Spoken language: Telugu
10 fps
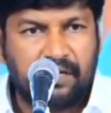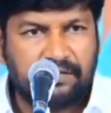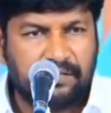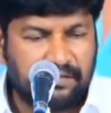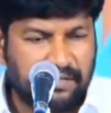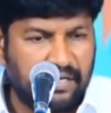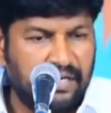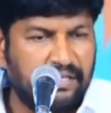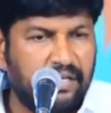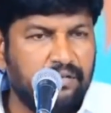అసలు
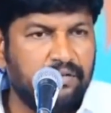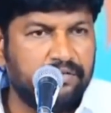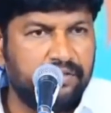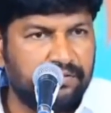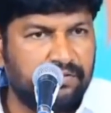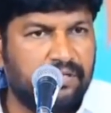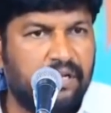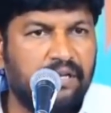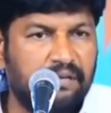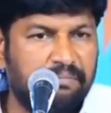నీళ్ల దరికొచ్చి
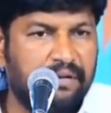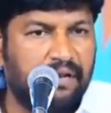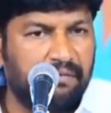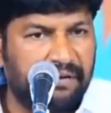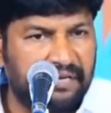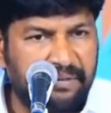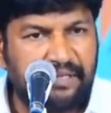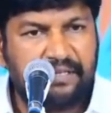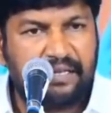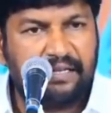చూడటానికే పిల్లలు
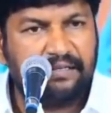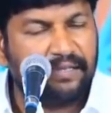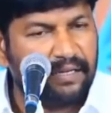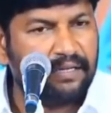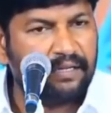భయపడతారైతే